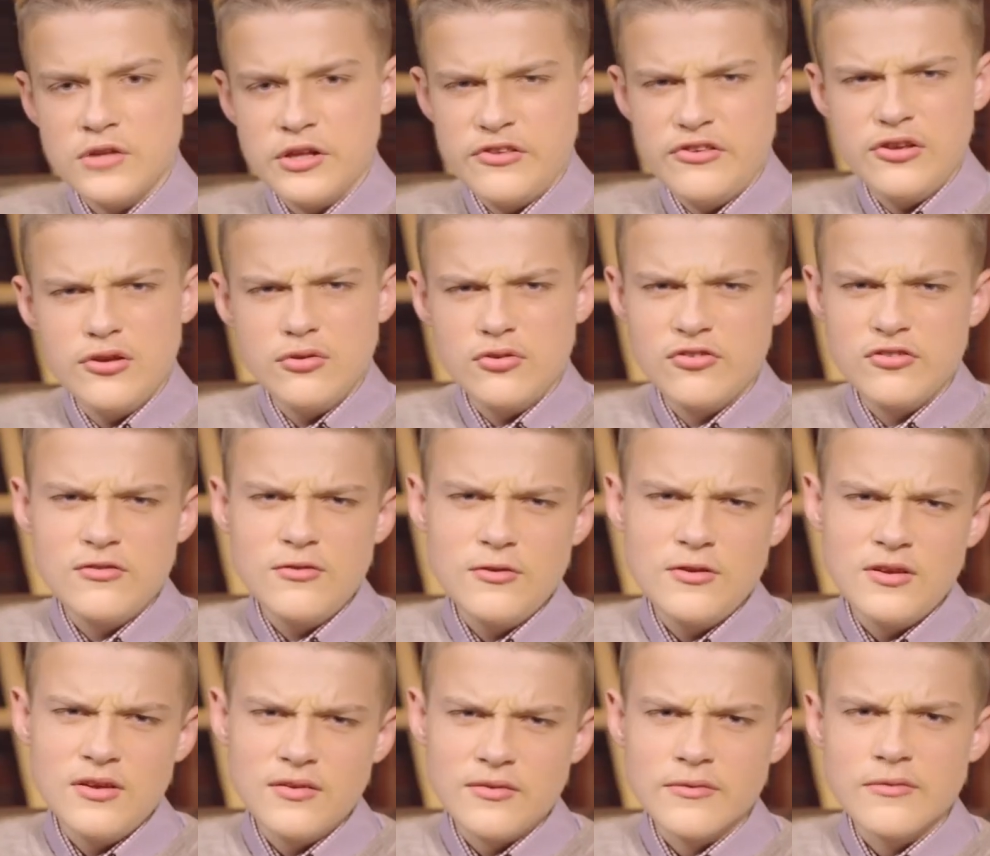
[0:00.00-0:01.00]
«Надеюсь,
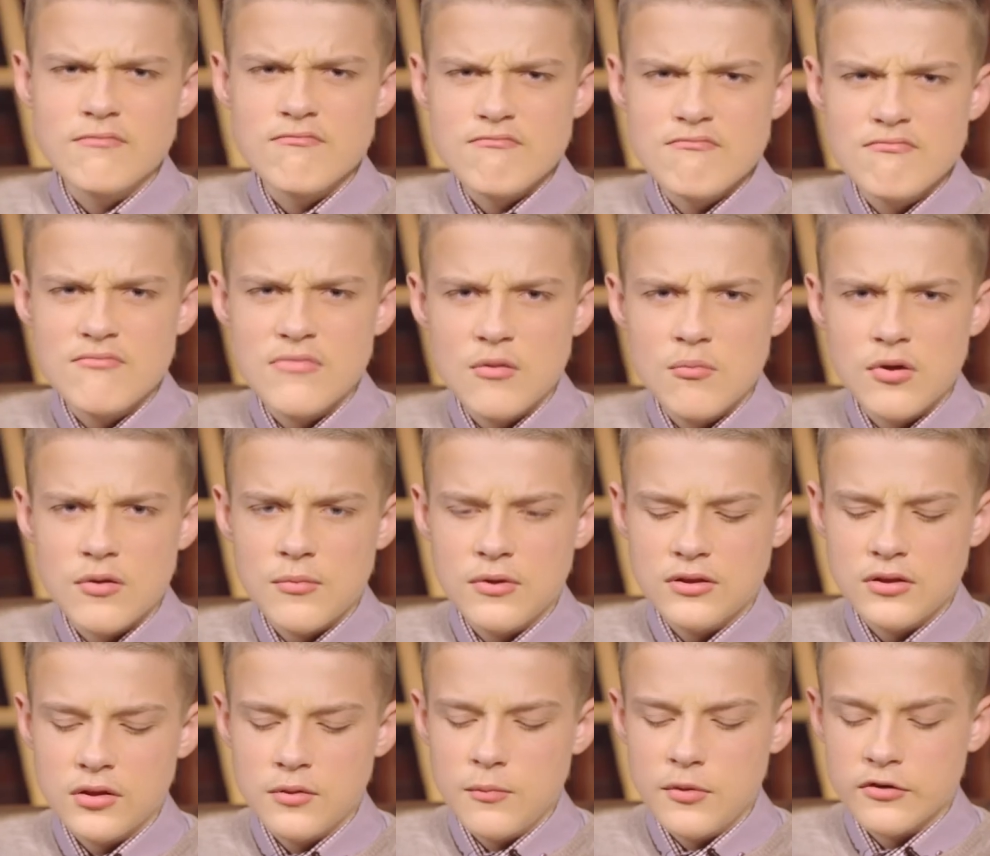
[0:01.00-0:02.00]
что нет», —
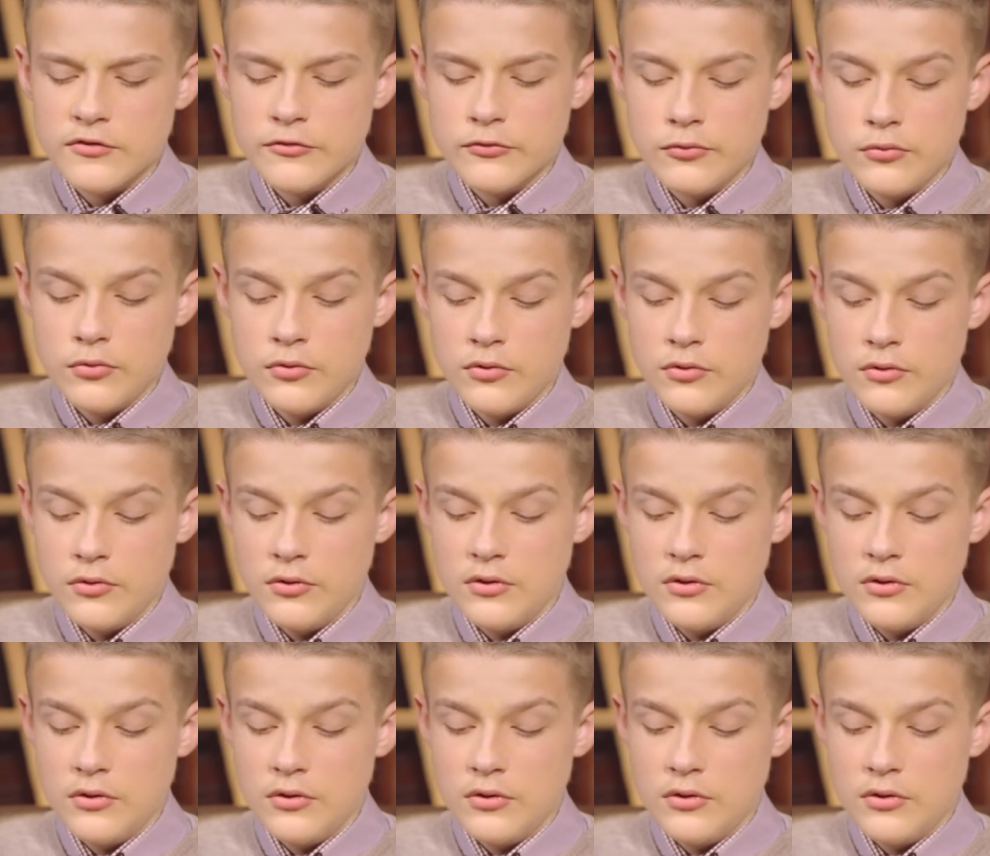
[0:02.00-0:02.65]
пробормотал Барсук.